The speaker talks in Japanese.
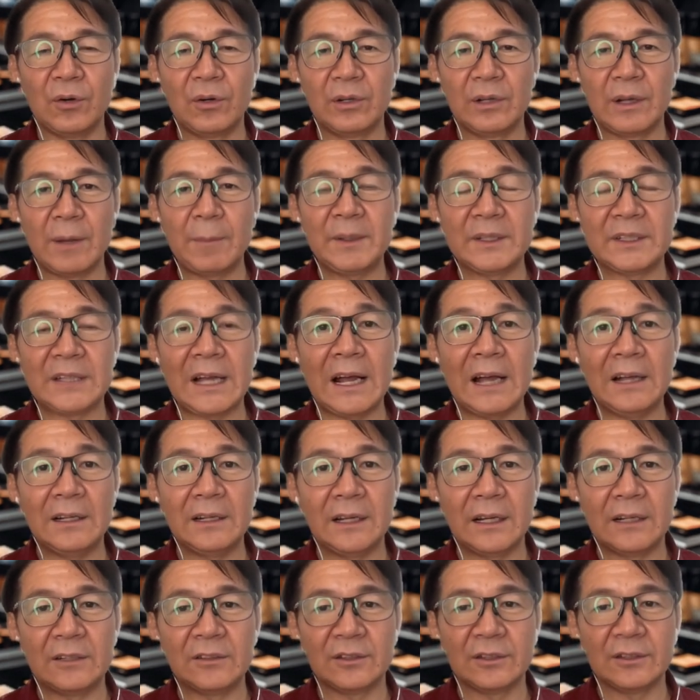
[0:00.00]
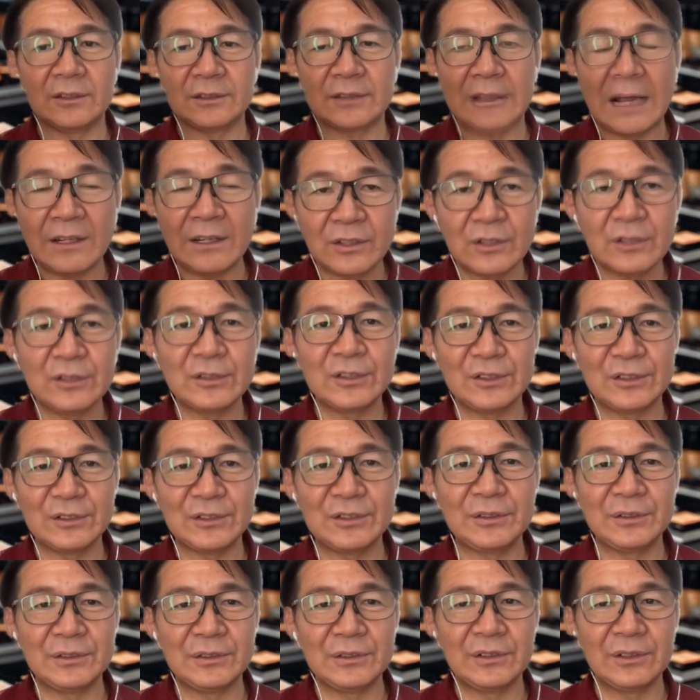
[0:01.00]
やっぱりたあの探求する
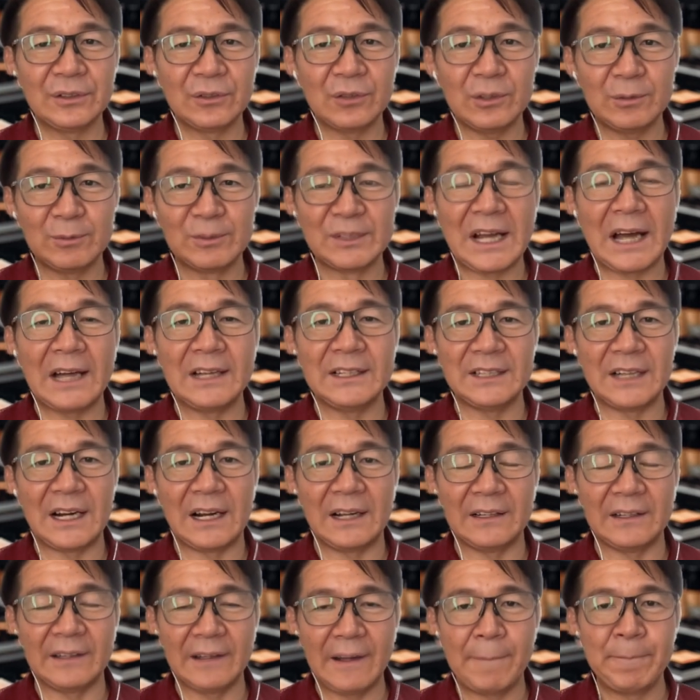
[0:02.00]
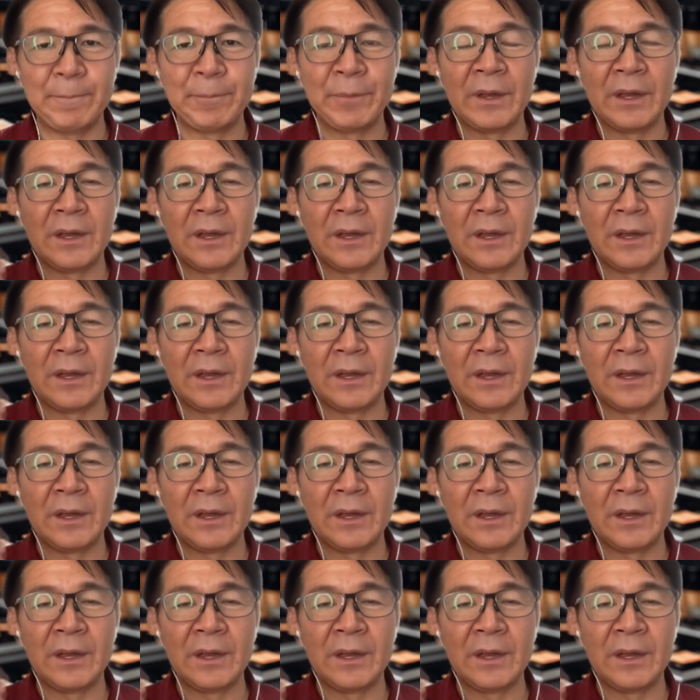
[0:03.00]
これも大事なんで